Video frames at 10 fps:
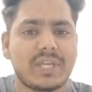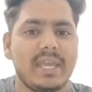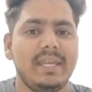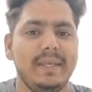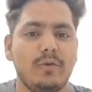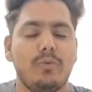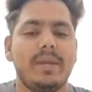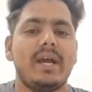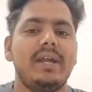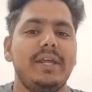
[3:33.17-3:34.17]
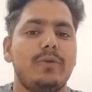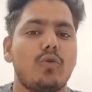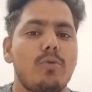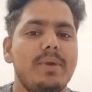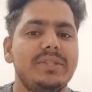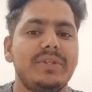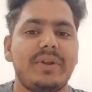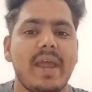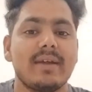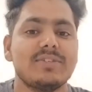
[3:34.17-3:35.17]
उस केनी ओमेगा ने रोमिन
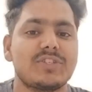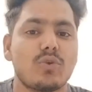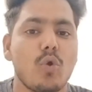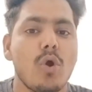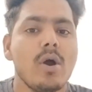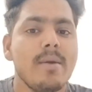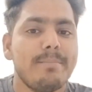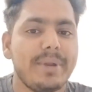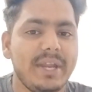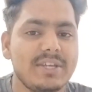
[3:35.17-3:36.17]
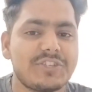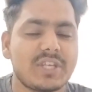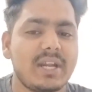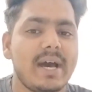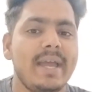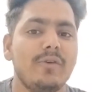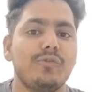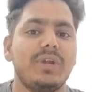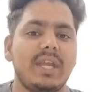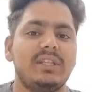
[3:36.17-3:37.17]
रैंक्स को प्रेज करा है
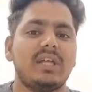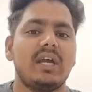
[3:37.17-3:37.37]
उनकी